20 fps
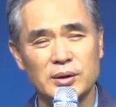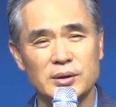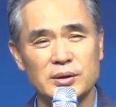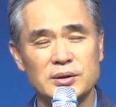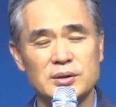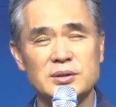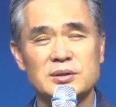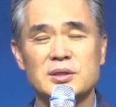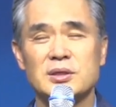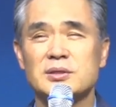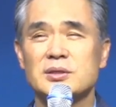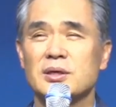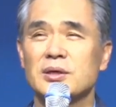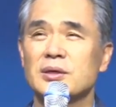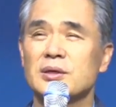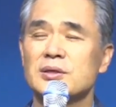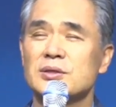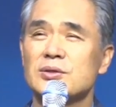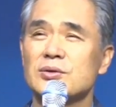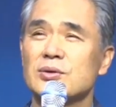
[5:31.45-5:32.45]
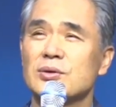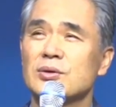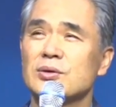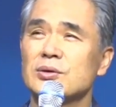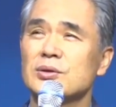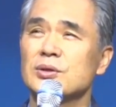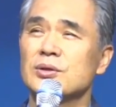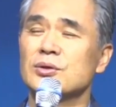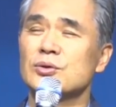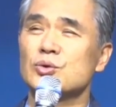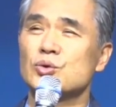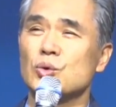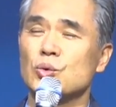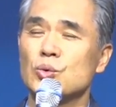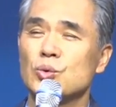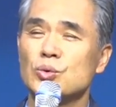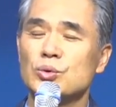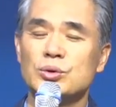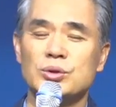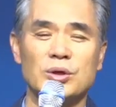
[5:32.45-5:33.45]
이 세상에서 이런
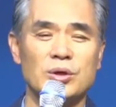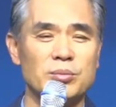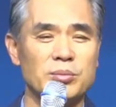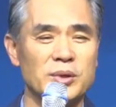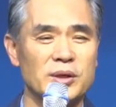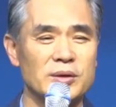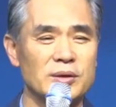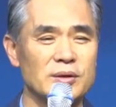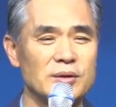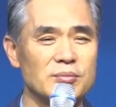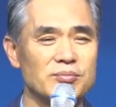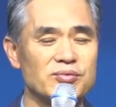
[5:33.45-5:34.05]
좋은 열매를